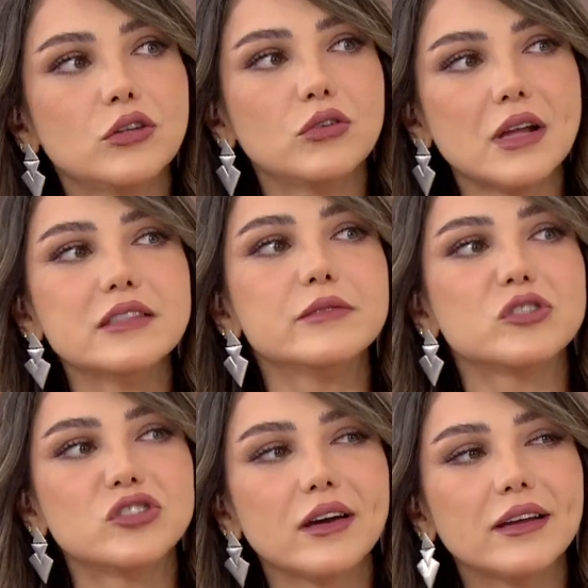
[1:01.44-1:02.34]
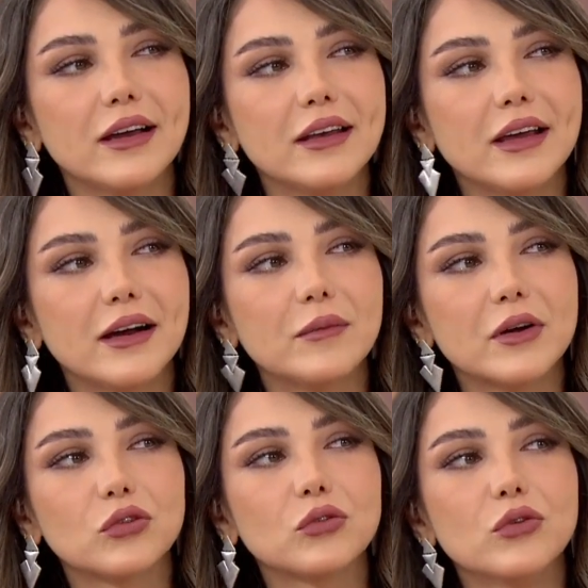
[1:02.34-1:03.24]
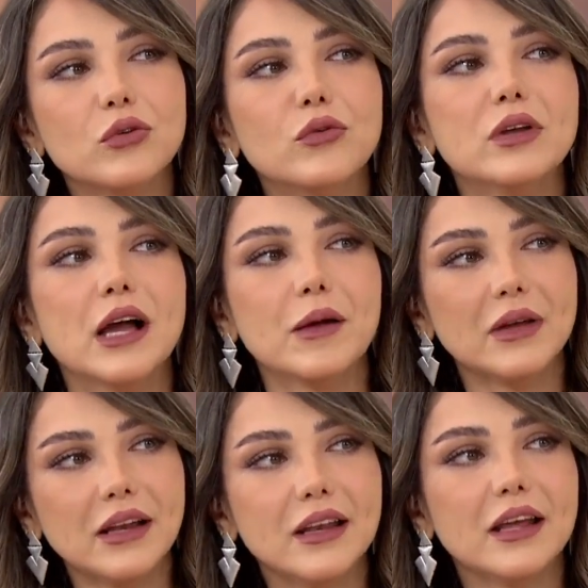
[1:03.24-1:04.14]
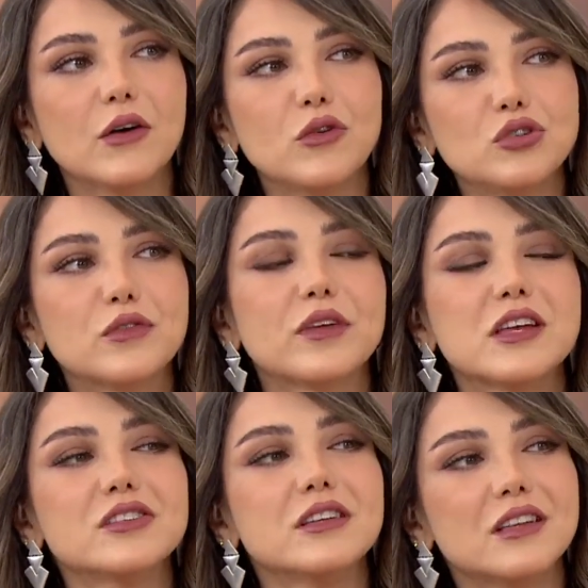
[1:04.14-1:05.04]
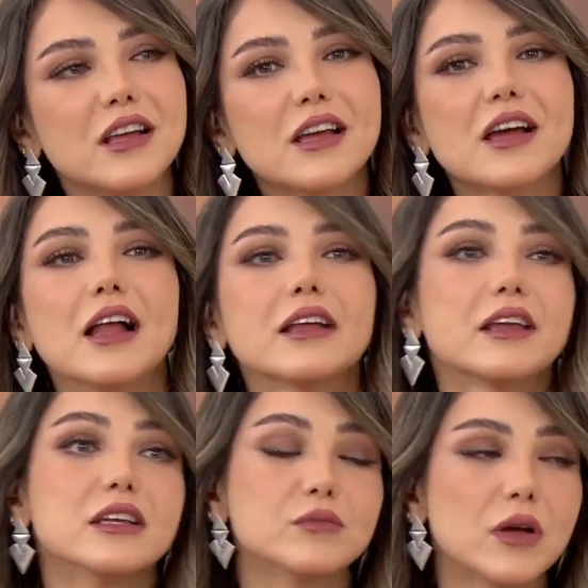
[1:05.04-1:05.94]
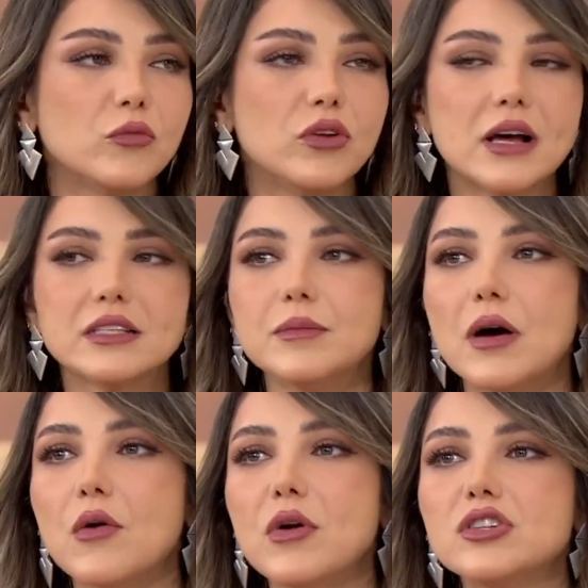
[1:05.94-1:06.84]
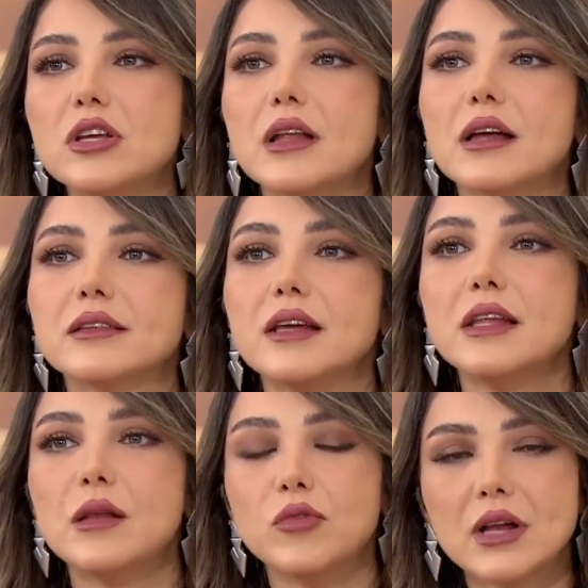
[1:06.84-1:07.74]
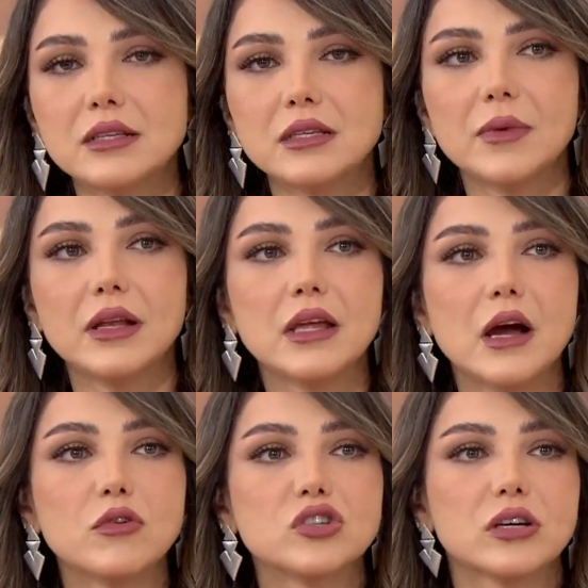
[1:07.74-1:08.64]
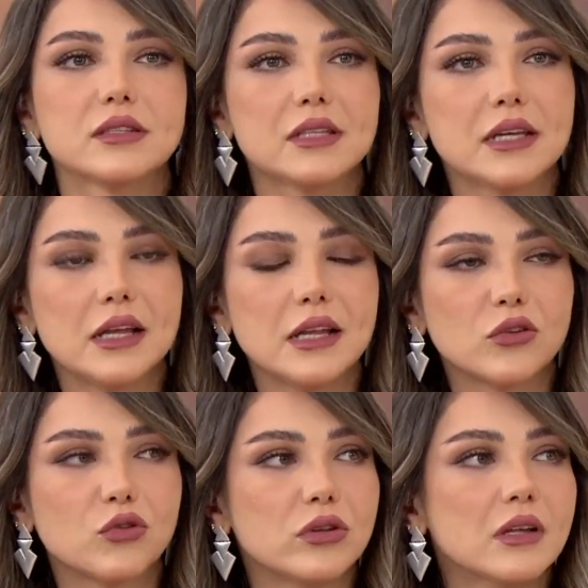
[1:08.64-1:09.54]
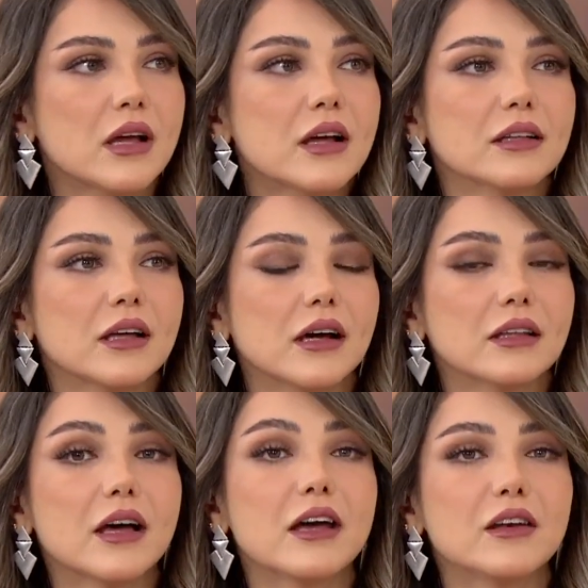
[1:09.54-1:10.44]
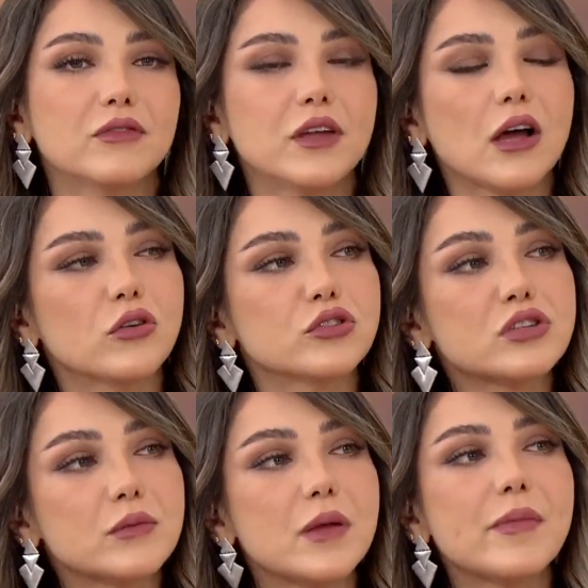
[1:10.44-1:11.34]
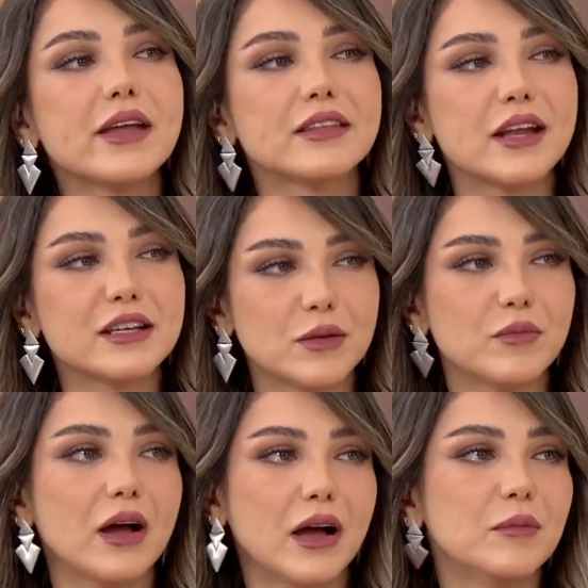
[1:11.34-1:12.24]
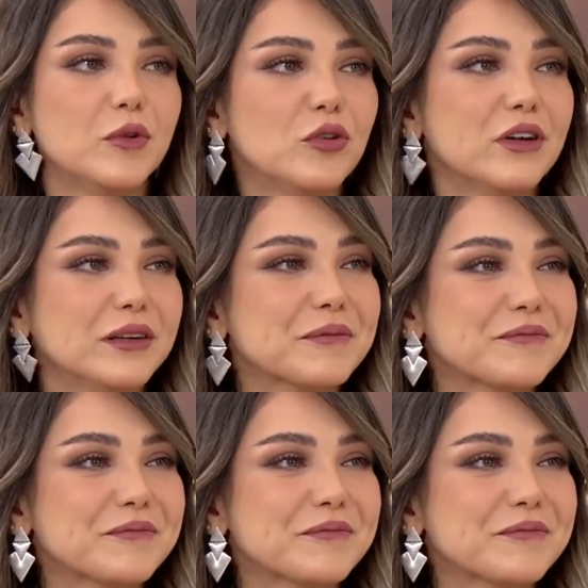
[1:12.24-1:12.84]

انه لازم يشتغل عليها برضو ويعمل عليها ويشوف ايش الكاريزما المناسبه وايش الطله المناسبه لي او الشخصيه اللي تكون آه، ظاهر فيها خصوصا بما يتناسب مع عمله يعني